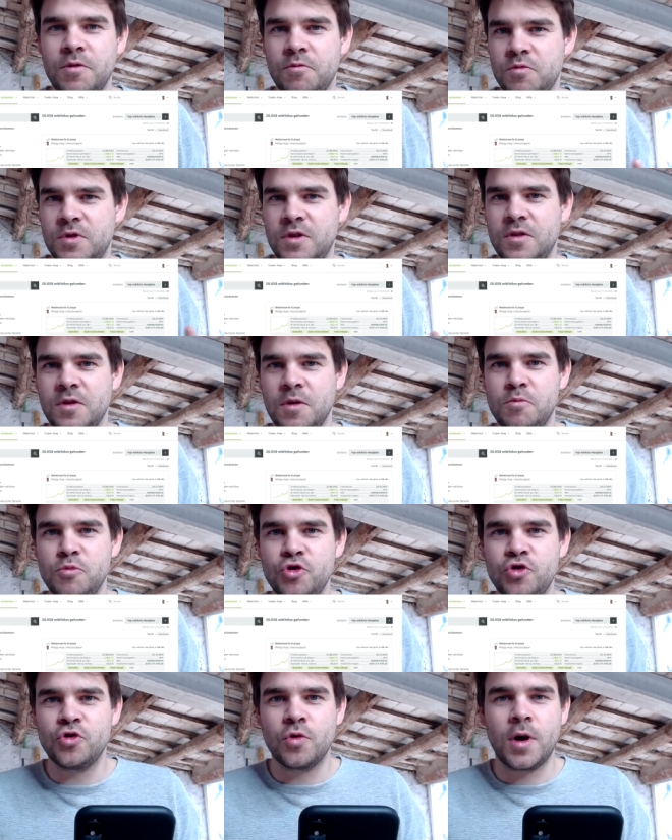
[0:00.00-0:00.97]
diese
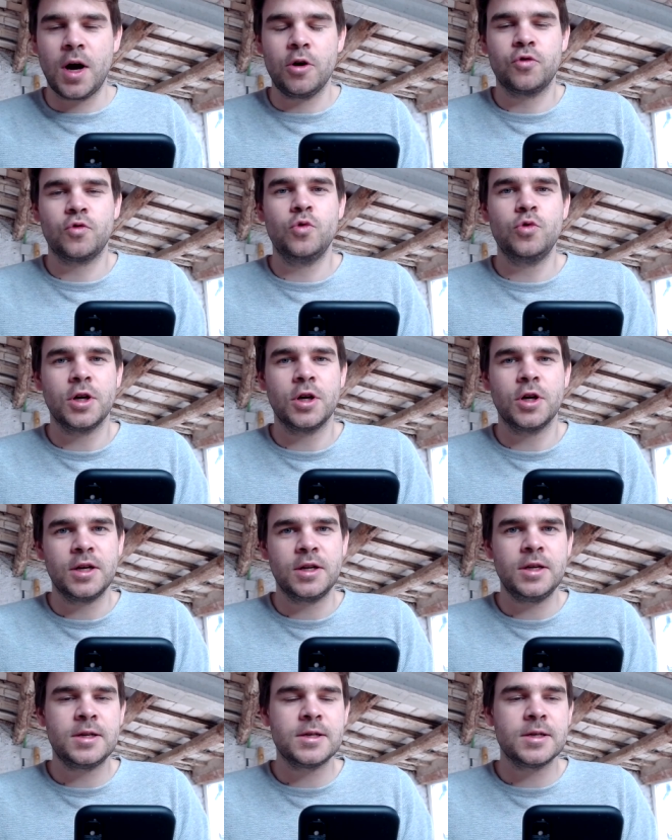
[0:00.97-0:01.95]
Mischung aus guter
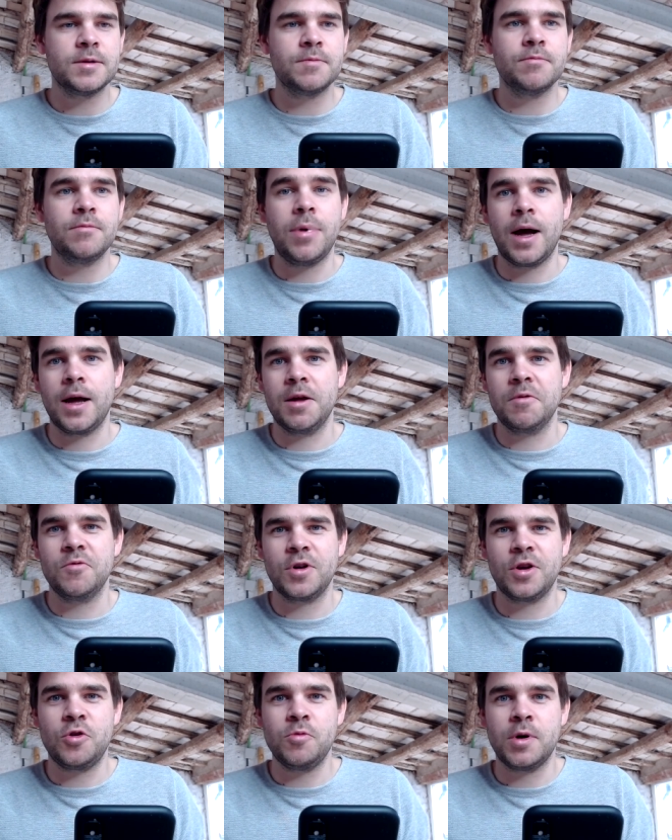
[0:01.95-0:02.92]
Rendite bei
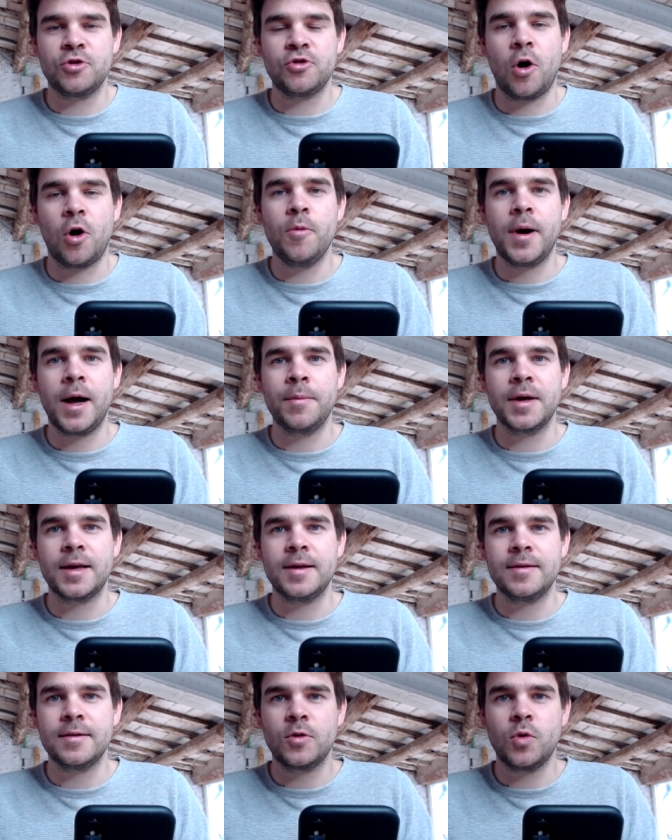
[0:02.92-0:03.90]
wirklich überschaubarem
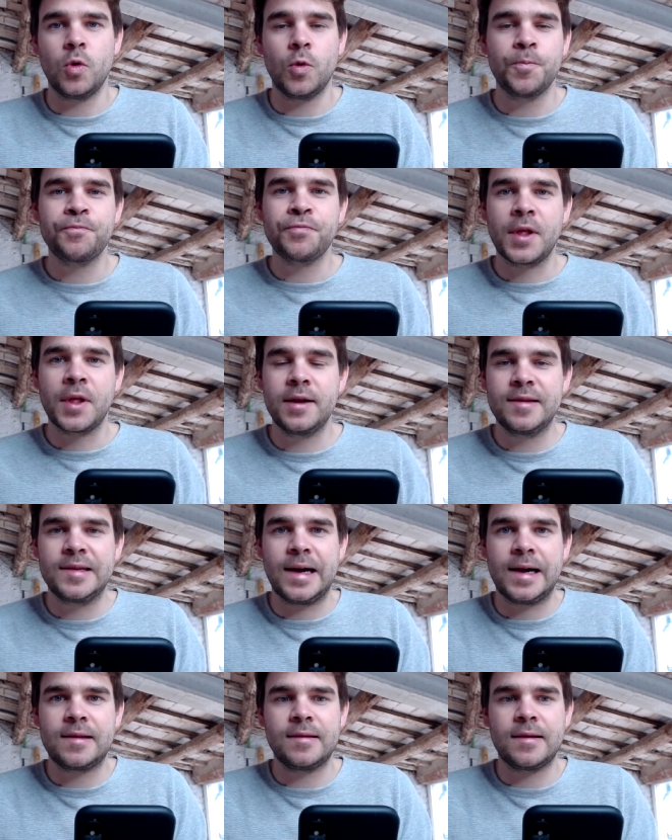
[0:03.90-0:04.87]
Risiko
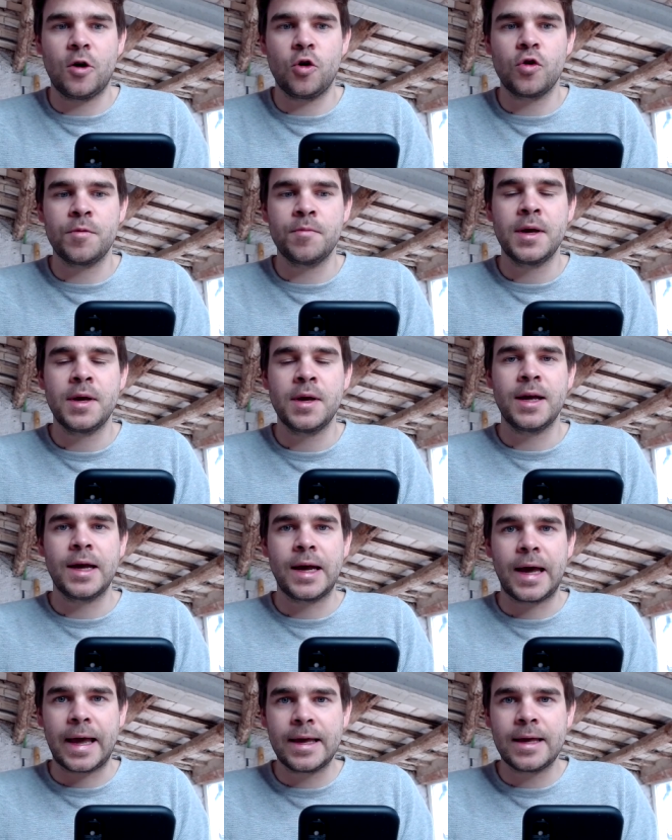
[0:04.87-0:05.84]
zahlt sich auch im
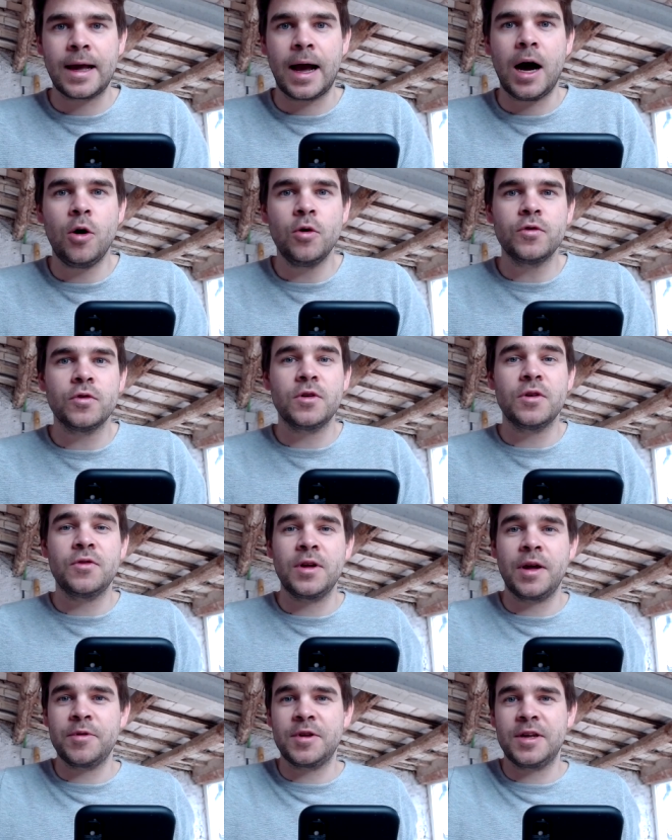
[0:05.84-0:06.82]
Ranking aus. Und
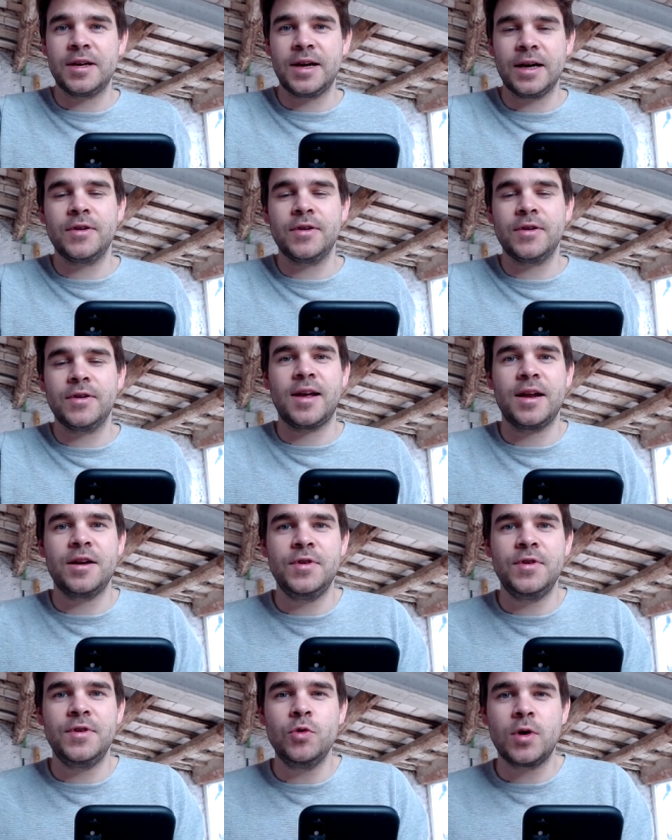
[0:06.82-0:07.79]
deswegen habe ich gedacht, weil das
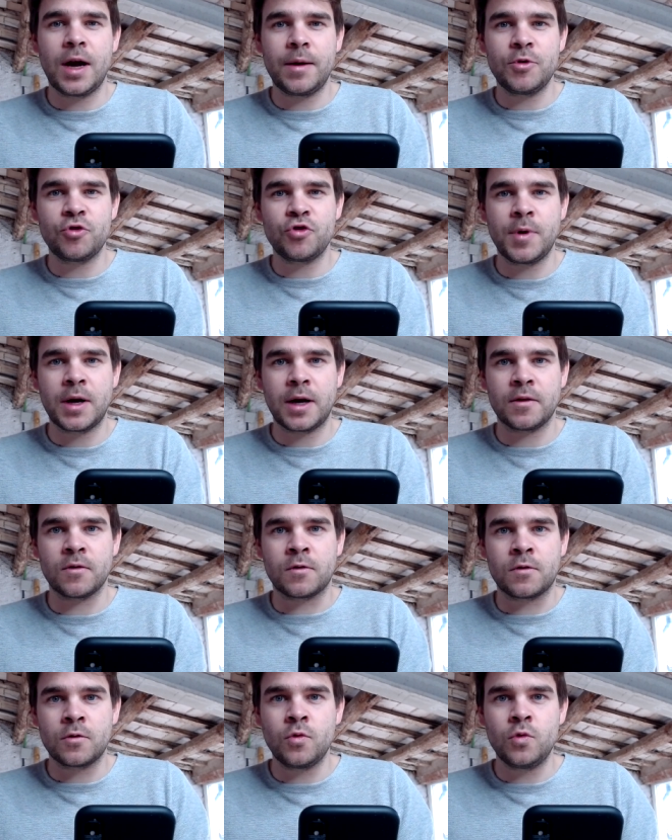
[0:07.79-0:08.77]
eine Video kam ja schon mal
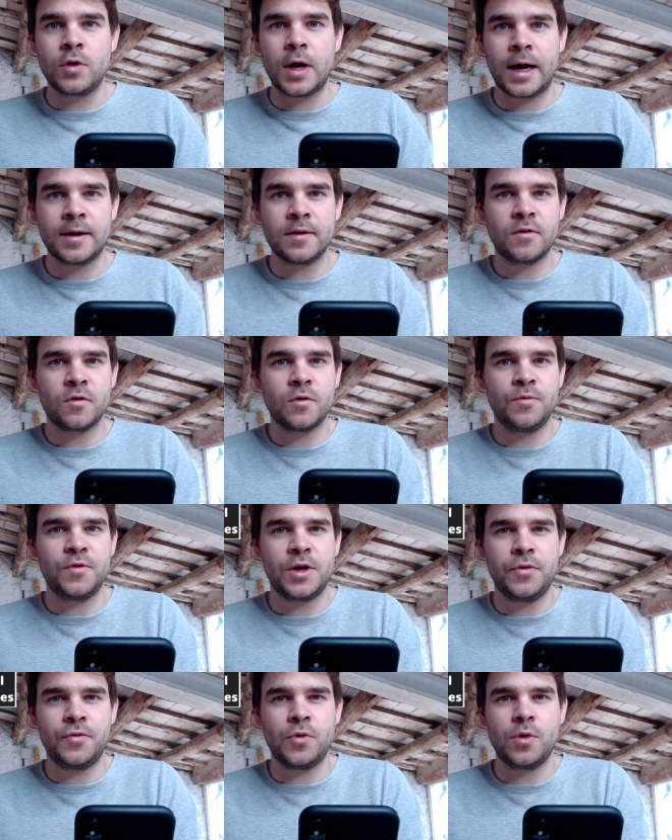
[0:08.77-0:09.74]
ganz gut an zum
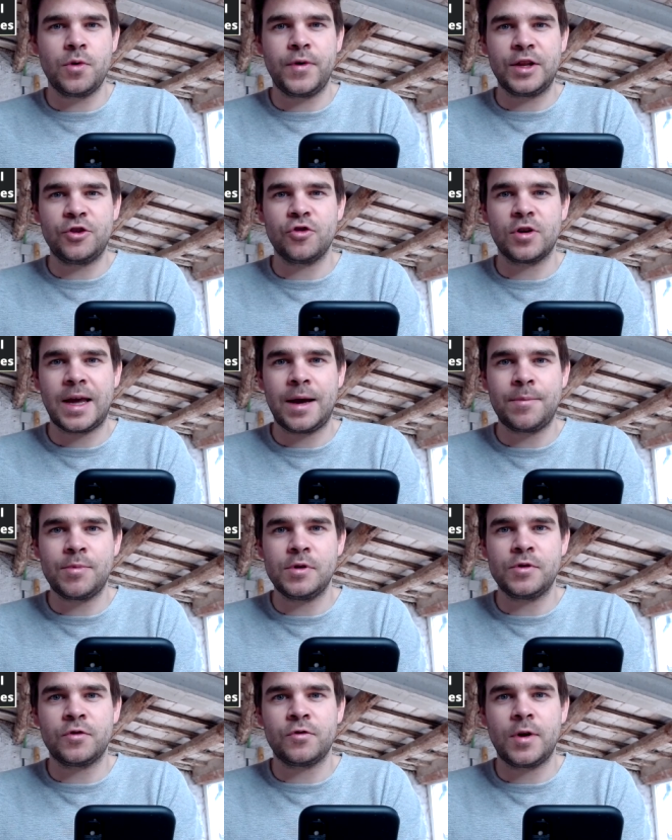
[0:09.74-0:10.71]
Wikifolio Venture
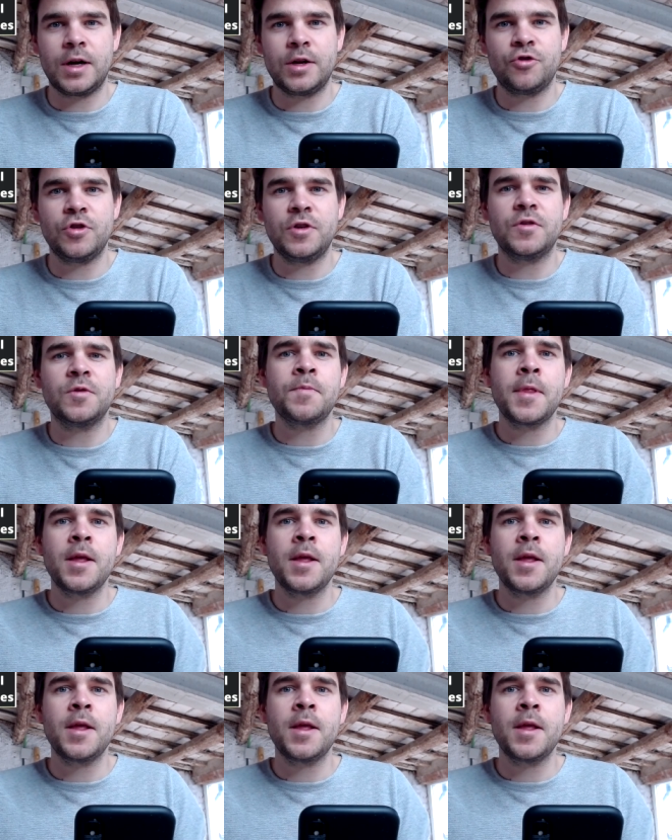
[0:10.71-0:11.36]
Capital Strategies,